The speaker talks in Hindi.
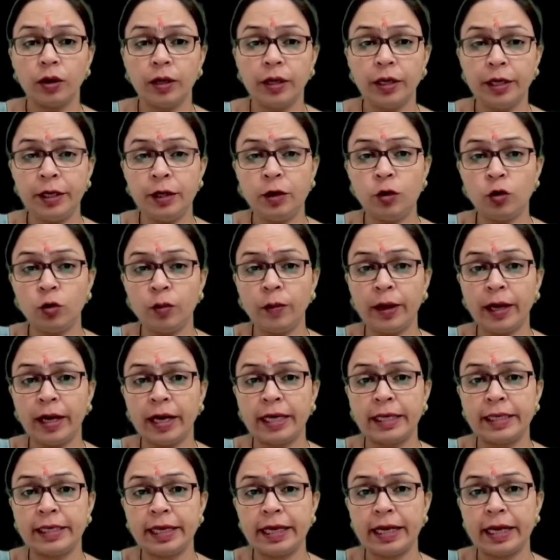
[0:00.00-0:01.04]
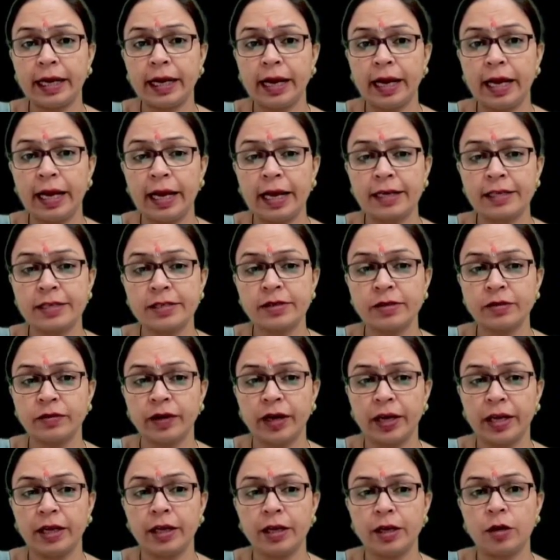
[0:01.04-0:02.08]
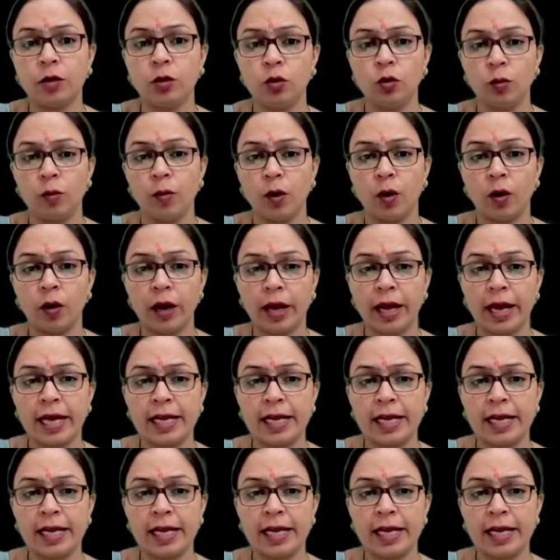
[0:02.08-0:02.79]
इनटू में आ जाएगा एक्स वाई क्यूब और